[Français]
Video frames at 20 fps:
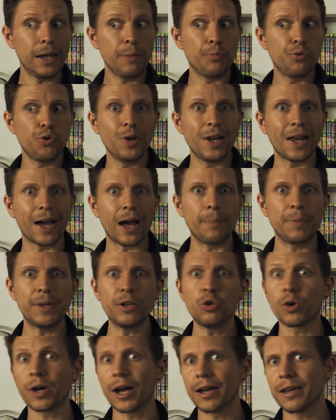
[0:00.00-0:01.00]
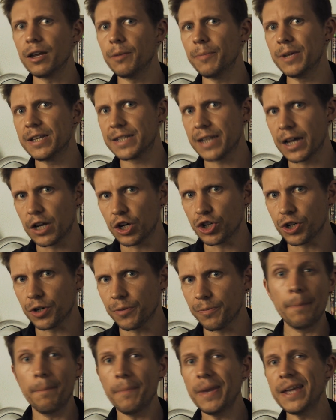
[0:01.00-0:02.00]
et plus il est rapide de craquer le message.
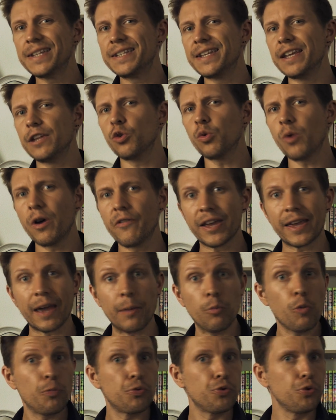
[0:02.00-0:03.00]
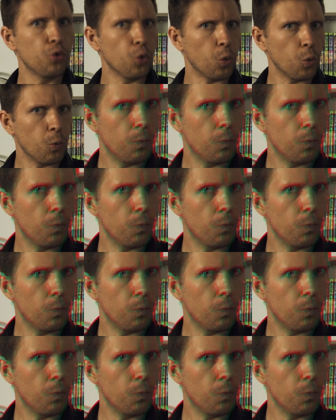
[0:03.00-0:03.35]
Mais essayons avec un mot plus long.